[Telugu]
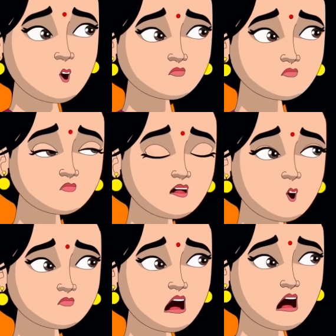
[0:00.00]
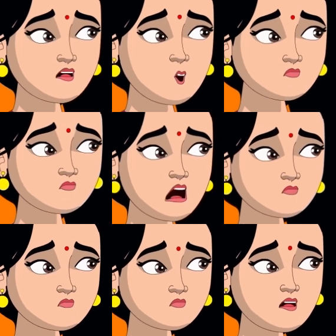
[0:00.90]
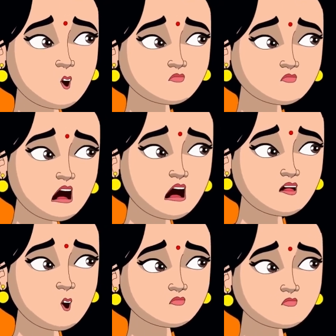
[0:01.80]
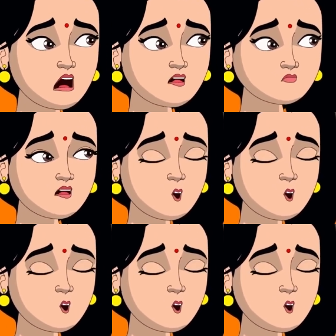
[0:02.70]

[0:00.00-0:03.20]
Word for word: అనామిక శారద ఇద్దరూ జరిగిన విషయాన్నంతా